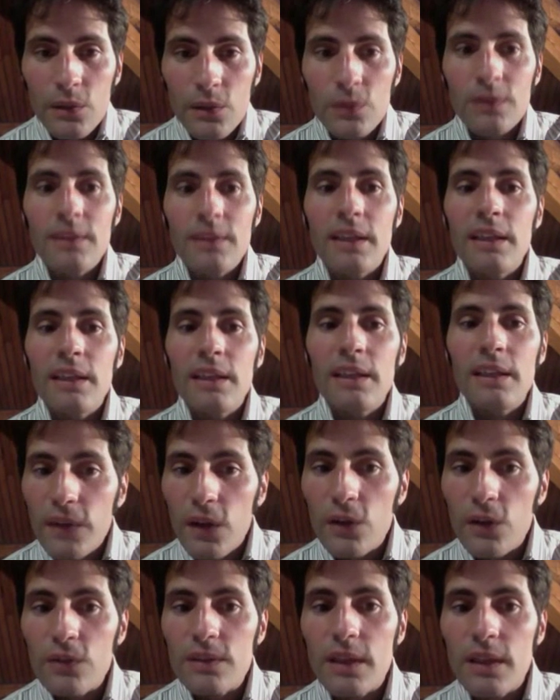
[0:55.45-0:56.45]
une telle
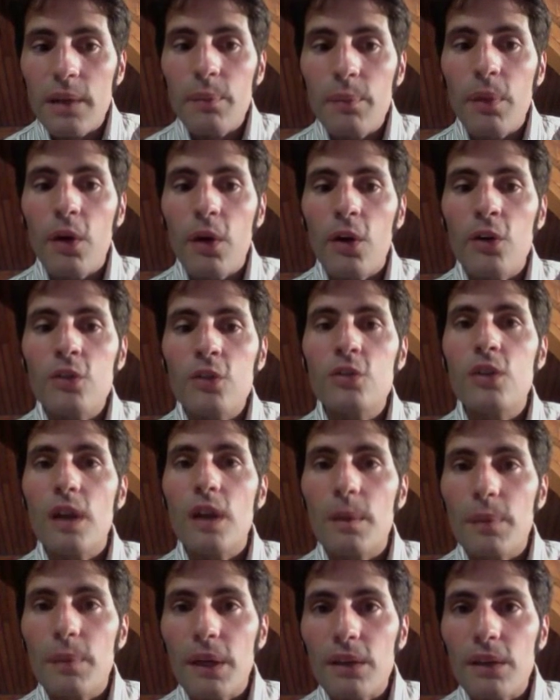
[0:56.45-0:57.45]
différence d'approche
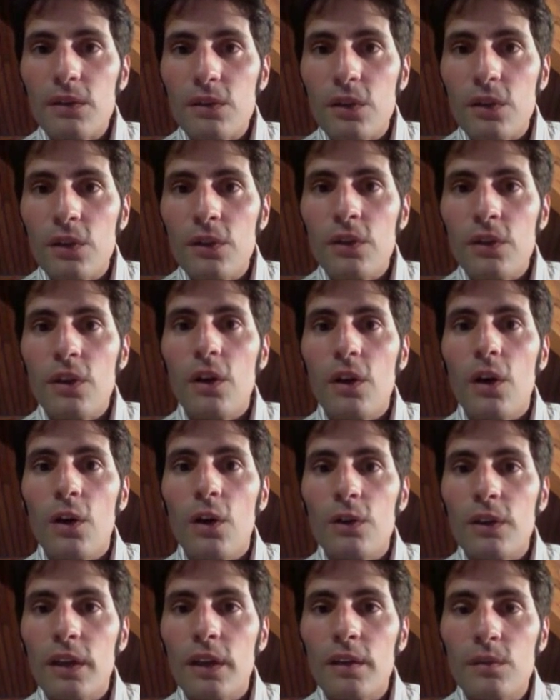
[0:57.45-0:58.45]
de la personne
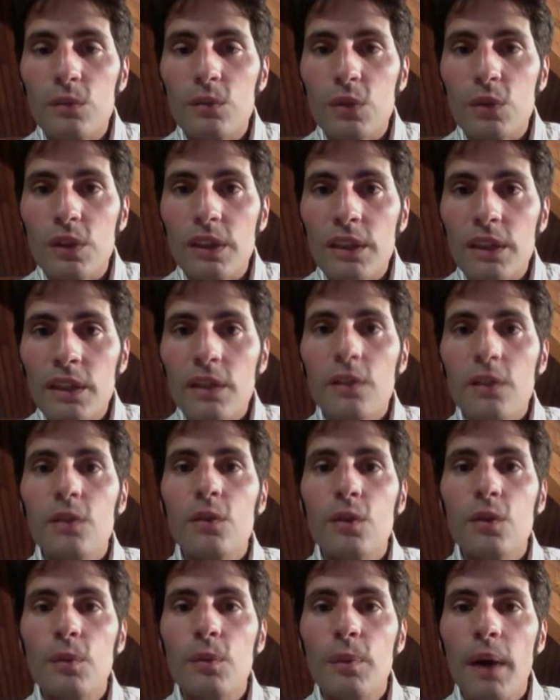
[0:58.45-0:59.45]
en train de mourir
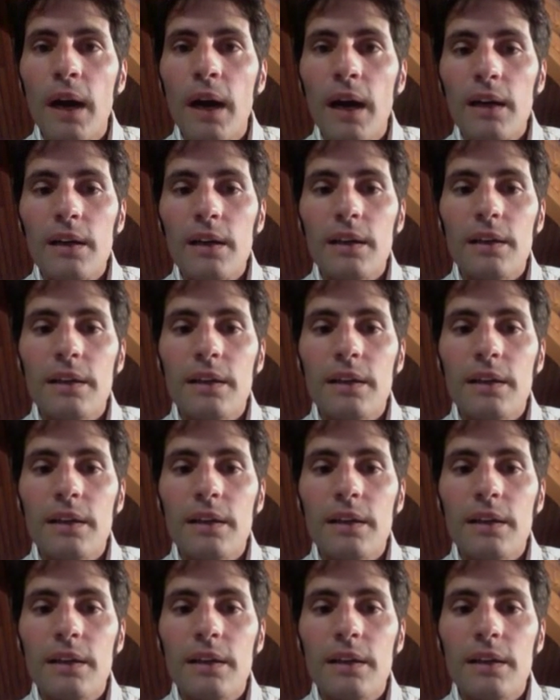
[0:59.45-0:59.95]
de par